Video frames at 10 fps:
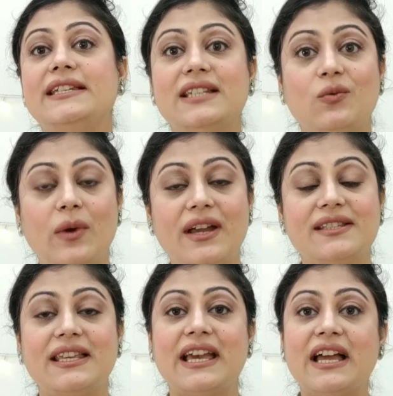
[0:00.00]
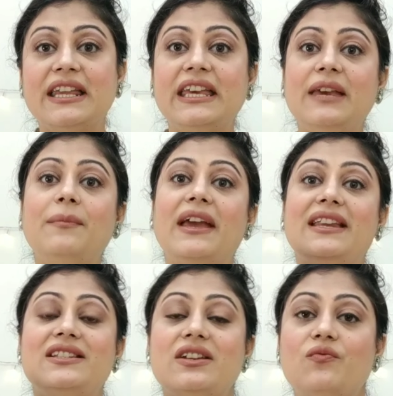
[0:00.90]
इंडियन वेयर से यानी कि
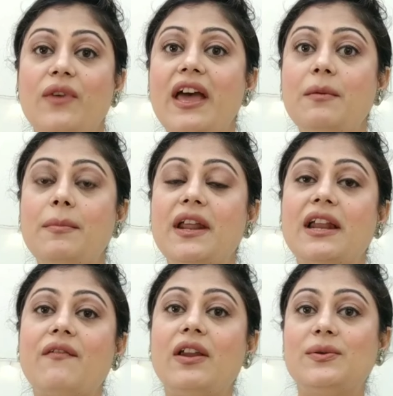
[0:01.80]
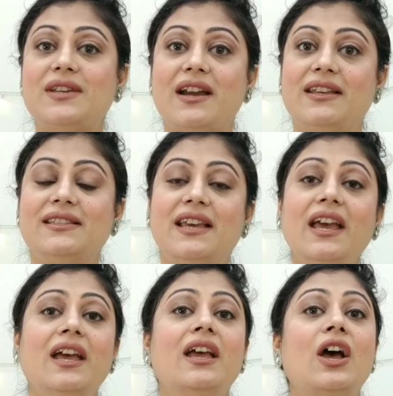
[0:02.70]
मैं इंडियन वेयर भी बनाने वाली हूँ साड़ी से